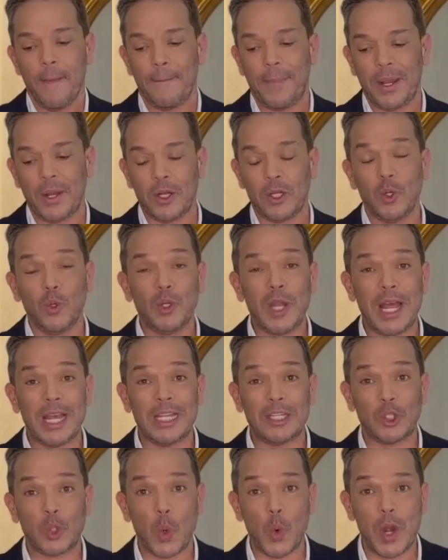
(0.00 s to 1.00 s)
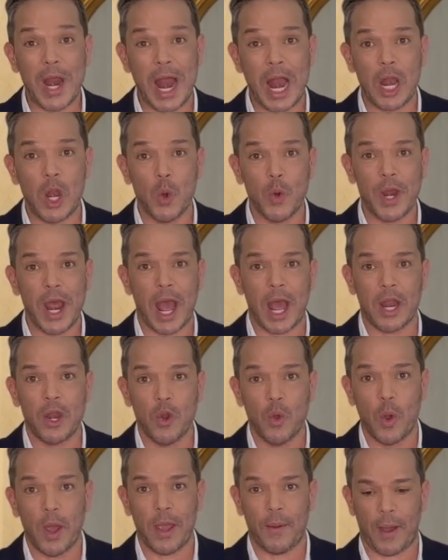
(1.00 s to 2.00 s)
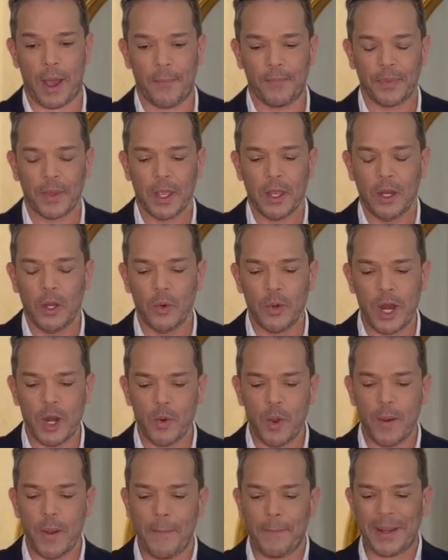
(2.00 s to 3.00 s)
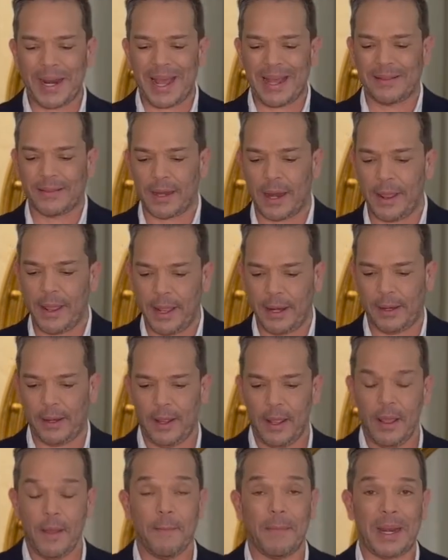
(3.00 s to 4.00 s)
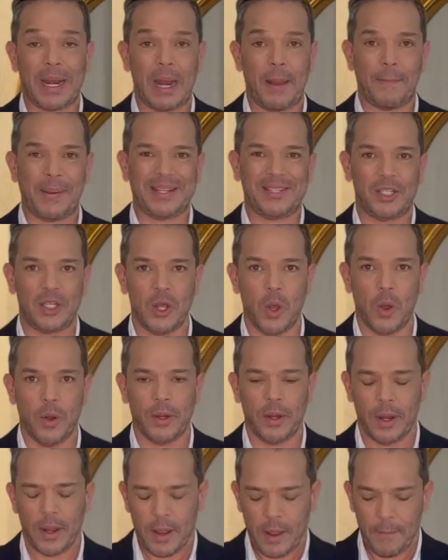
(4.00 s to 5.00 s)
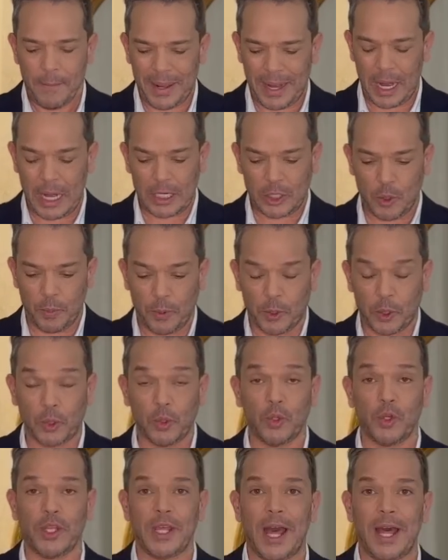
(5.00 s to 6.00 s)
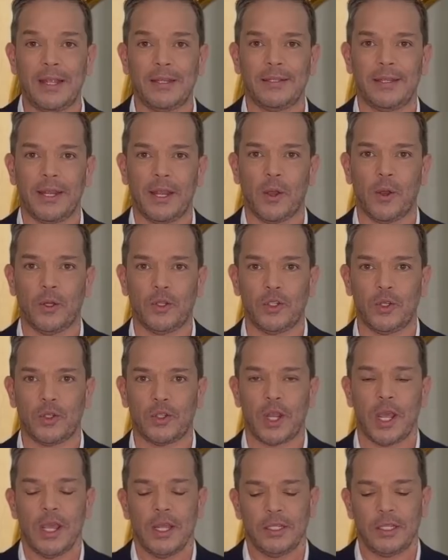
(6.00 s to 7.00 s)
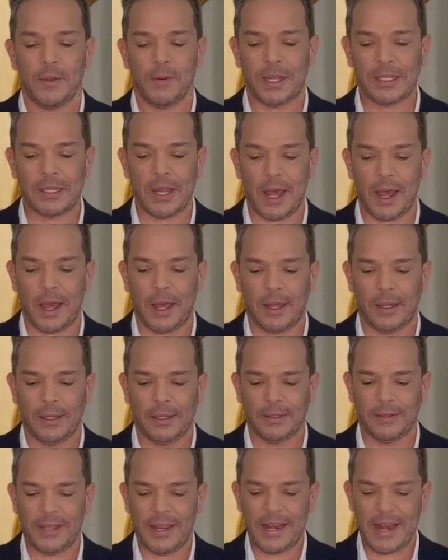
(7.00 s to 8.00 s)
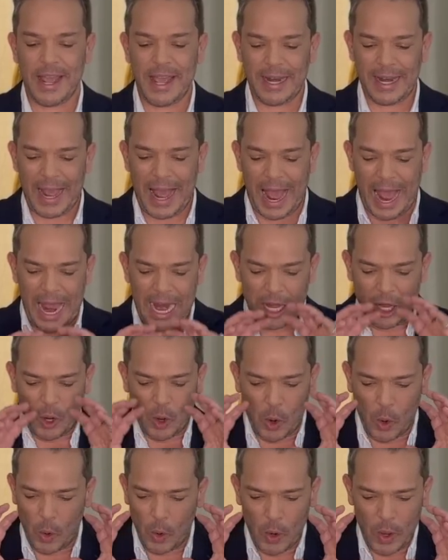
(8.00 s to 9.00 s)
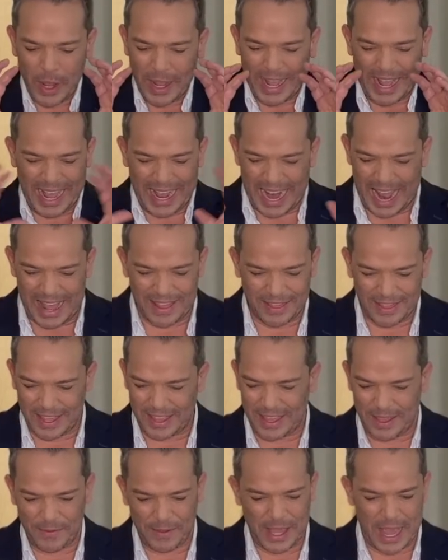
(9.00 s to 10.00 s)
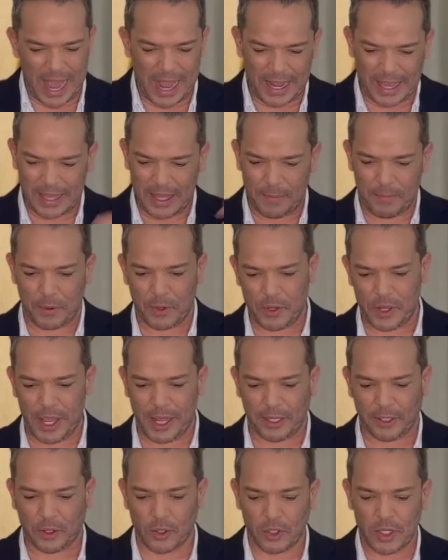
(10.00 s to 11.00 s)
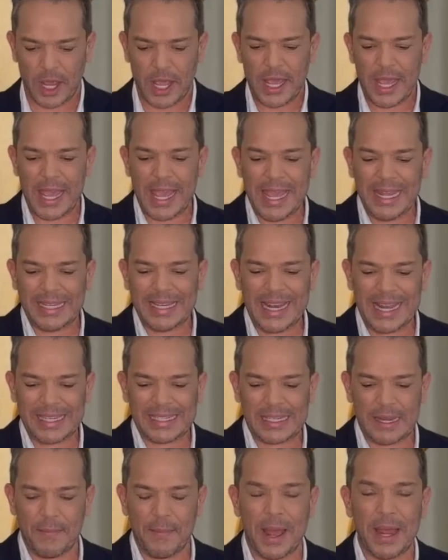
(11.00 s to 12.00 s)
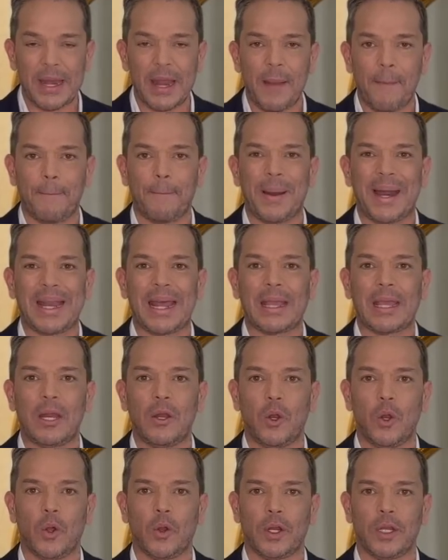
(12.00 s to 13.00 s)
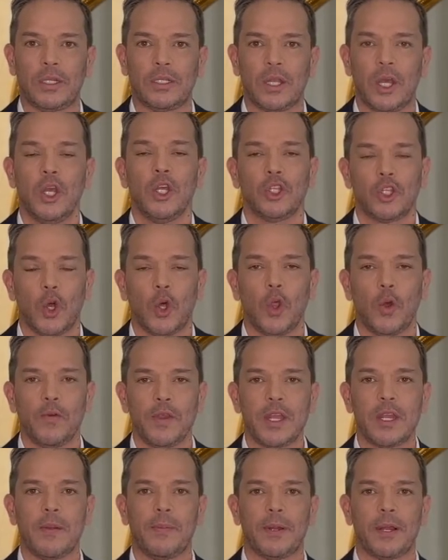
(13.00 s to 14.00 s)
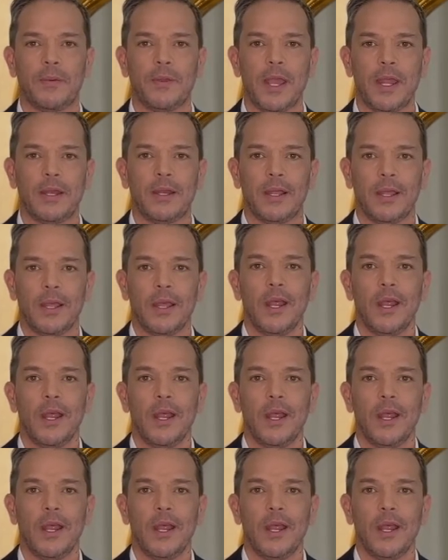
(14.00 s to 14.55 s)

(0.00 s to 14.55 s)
Pero la luna es una luna nueva, luna nueva para atraer, para la pasión, para las oportunidades de negocios. Si vas a tener algo grande de viaje, de proyectos, es la semana para que lo logres. Todo viene para bien.